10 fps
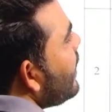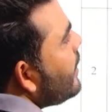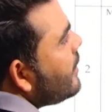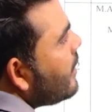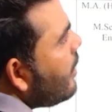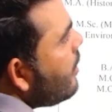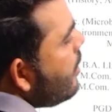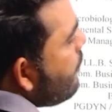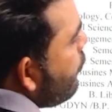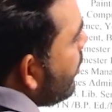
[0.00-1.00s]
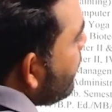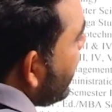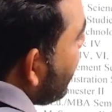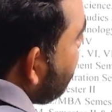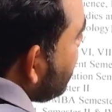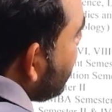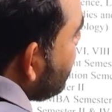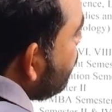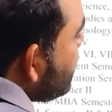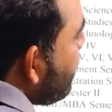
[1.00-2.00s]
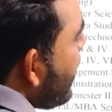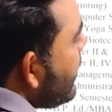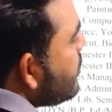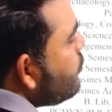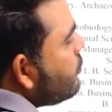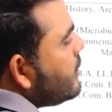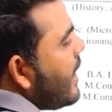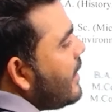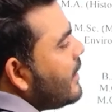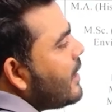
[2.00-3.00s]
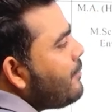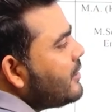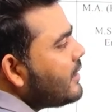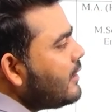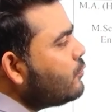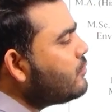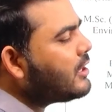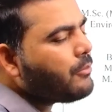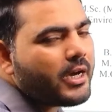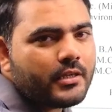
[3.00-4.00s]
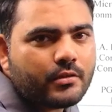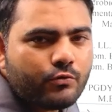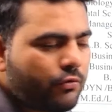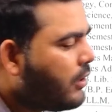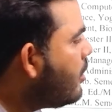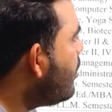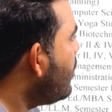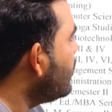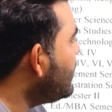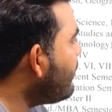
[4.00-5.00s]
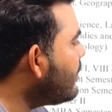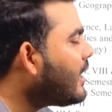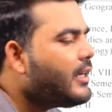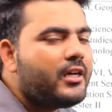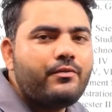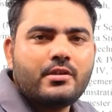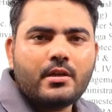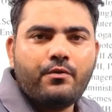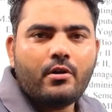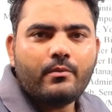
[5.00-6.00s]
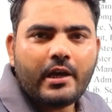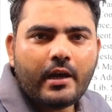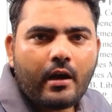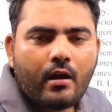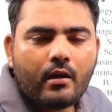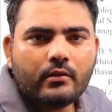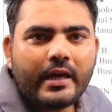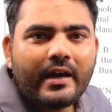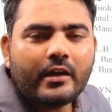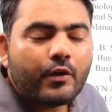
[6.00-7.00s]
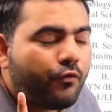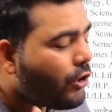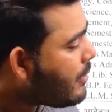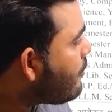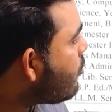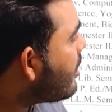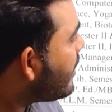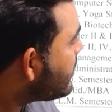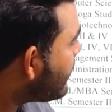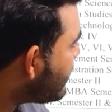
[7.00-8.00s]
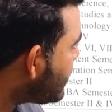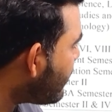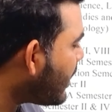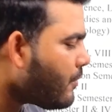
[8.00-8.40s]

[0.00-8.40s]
है इनका फोरम रहेगा 15 जून से 22 जून ध्यान रखें 15 जून से 22 जून ये बिना लेट फीस के फोरम रहेगा ध्यान रखें फॉर्म आपको भरना है समय से भरना है